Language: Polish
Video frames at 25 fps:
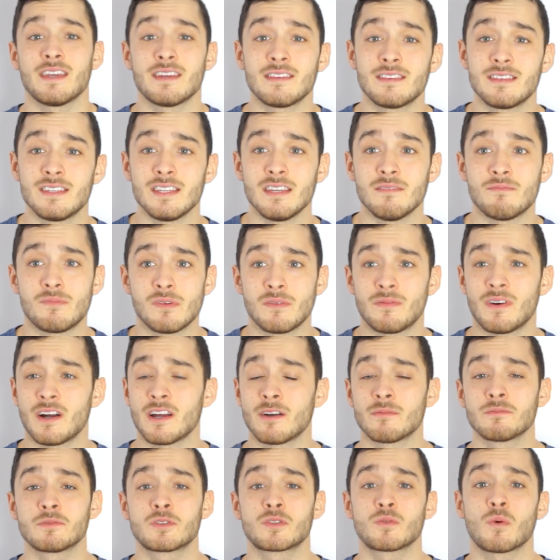nie dni,
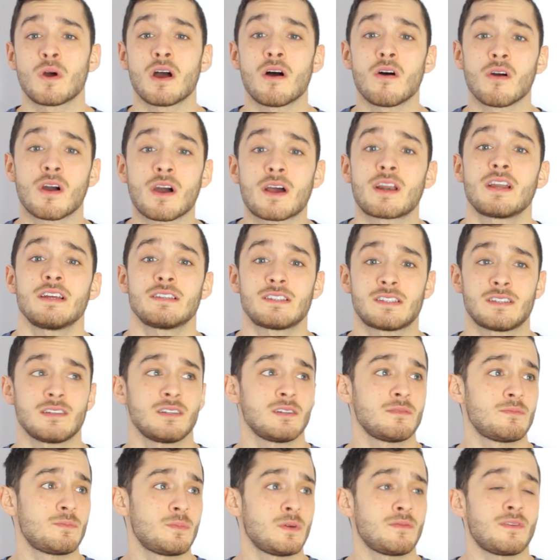bywają złe
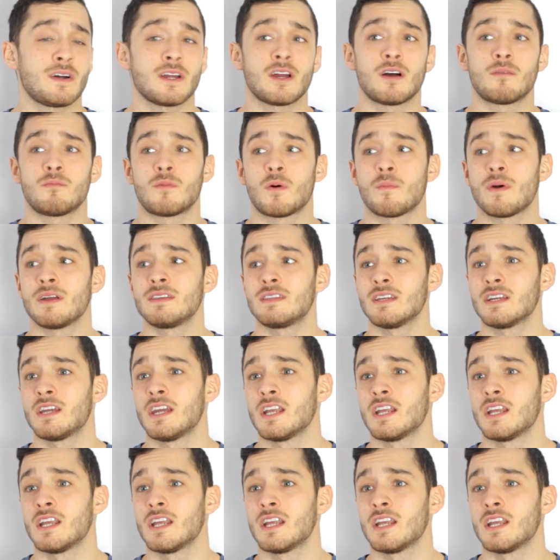okresy, bywają momenty,